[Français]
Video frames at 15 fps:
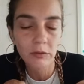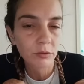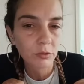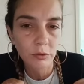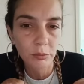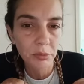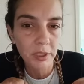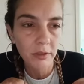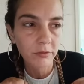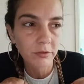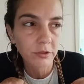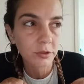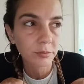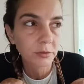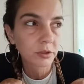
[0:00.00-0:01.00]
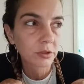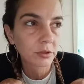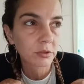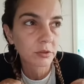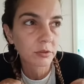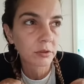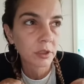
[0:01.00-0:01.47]
Donc euh, bien, franchement,
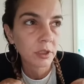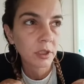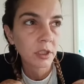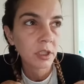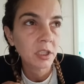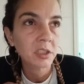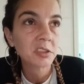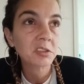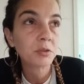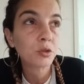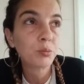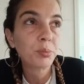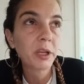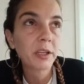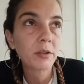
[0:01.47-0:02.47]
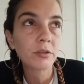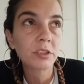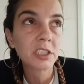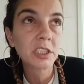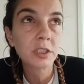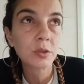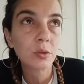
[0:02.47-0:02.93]
je, si tu payes que
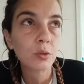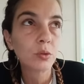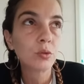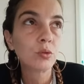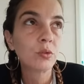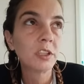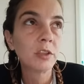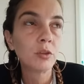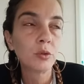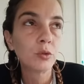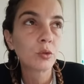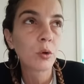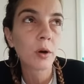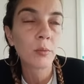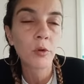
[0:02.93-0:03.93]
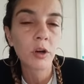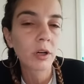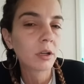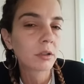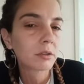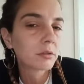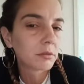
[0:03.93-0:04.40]
10 euros tous les 2-3
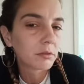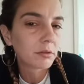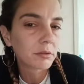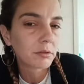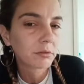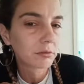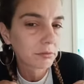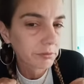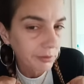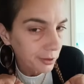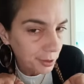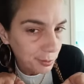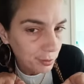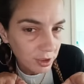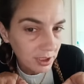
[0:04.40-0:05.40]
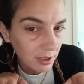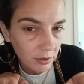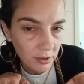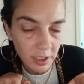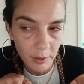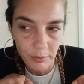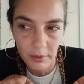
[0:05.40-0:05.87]
mois, euh, franchement, c'est
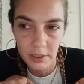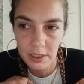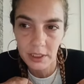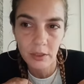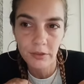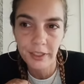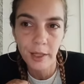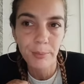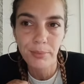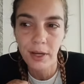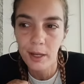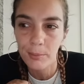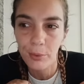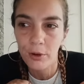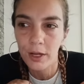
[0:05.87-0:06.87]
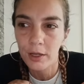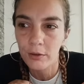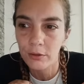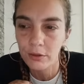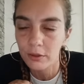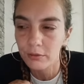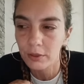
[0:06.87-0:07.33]
rentable. C'est rentable par rapport à
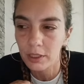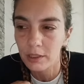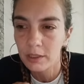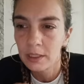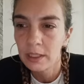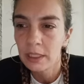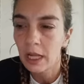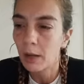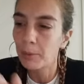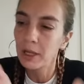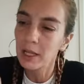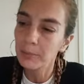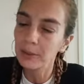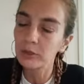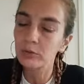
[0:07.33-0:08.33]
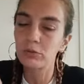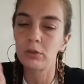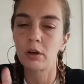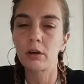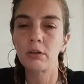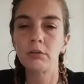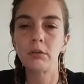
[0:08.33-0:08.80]
l'encre, voilà. Après, il n'y a pas de
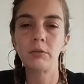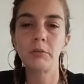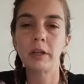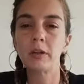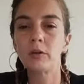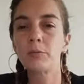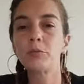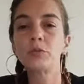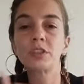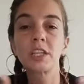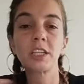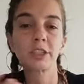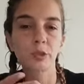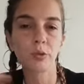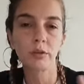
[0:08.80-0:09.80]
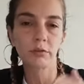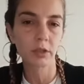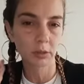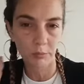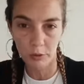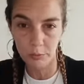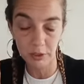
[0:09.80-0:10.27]
couleur. Maintenant, moi c'est un choix,
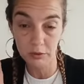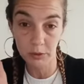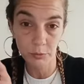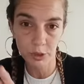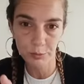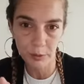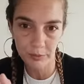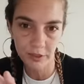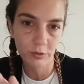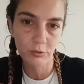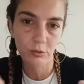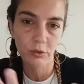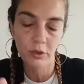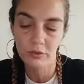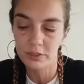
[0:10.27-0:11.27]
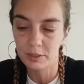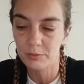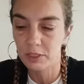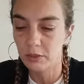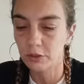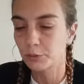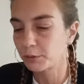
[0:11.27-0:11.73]
voilà. Moi, personnellement, n'ai pas besoin de couleur, donc ça
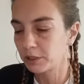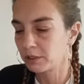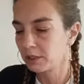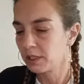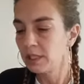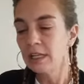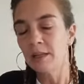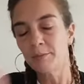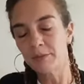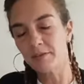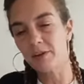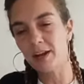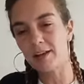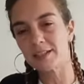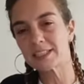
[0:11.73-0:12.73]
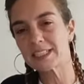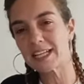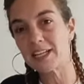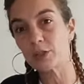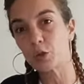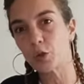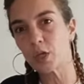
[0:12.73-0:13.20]
me dérange pas. Mais voilà,
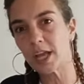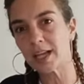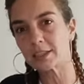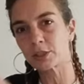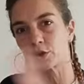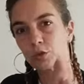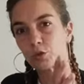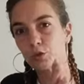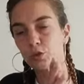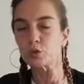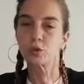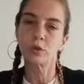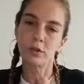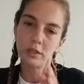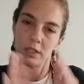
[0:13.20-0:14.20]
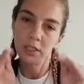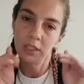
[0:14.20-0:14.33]
c'était le truc à astuce du jour.